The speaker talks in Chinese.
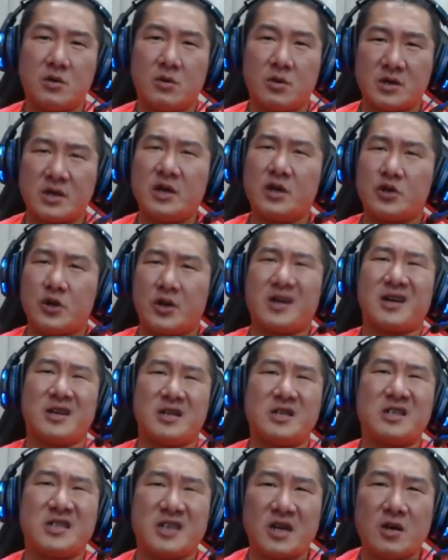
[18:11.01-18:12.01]
我真的觉得
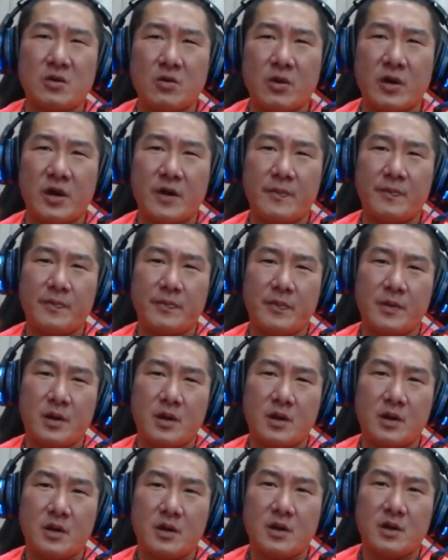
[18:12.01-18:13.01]
很欣慰
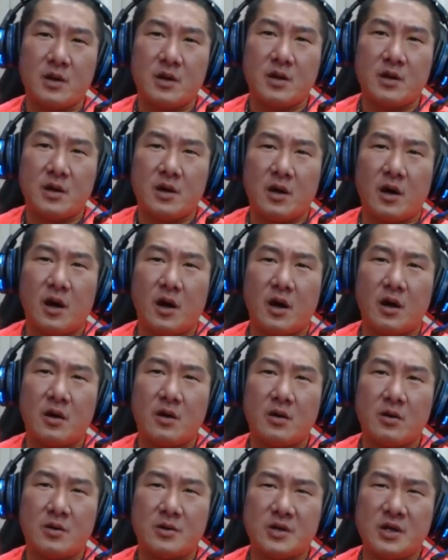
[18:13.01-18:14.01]
哦。
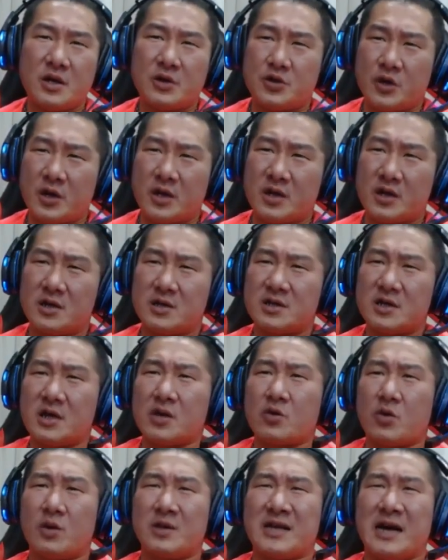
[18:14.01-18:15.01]
我真的觉得这
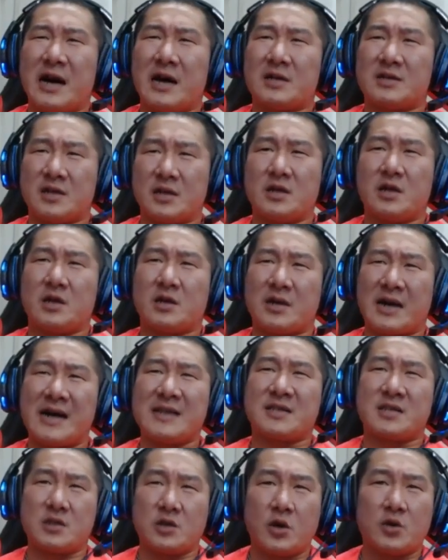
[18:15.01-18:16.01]
个国家真的
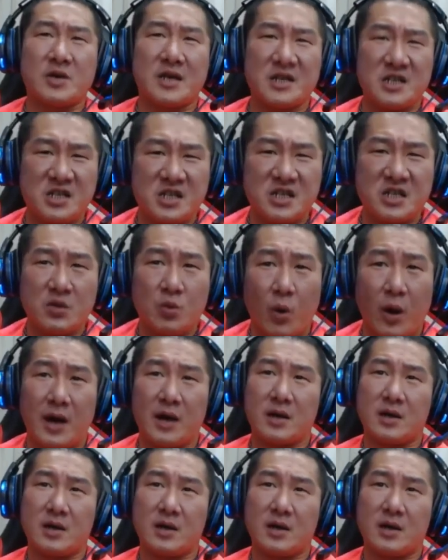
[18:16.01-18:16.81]
开始有点希望。民进